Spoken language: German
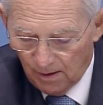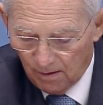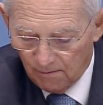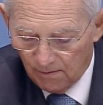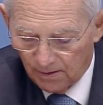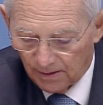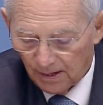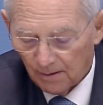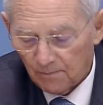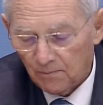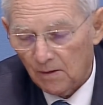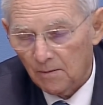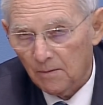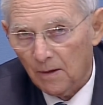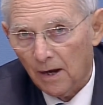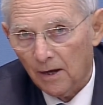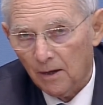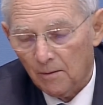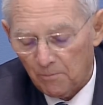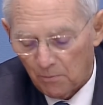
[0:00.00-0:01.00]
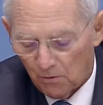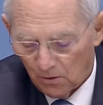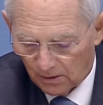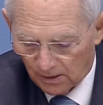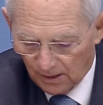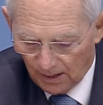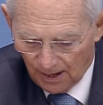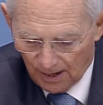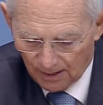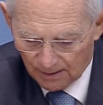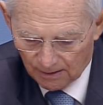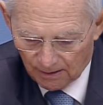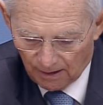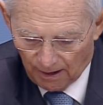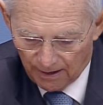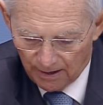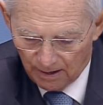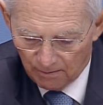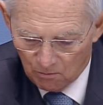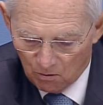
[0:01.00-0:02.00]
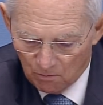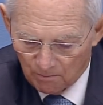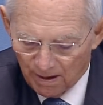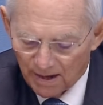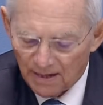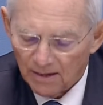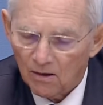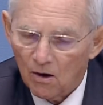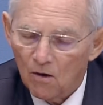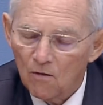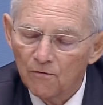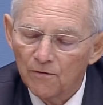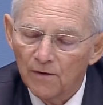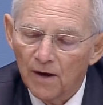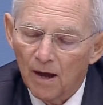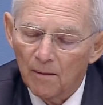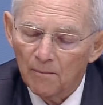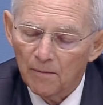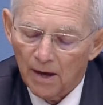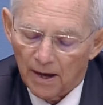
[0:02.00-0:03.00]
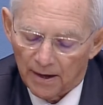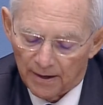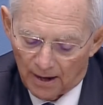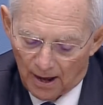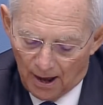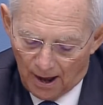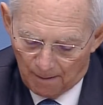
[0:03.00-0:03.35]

wird eben in einem Bürgerrat keine Momentaufnahme einer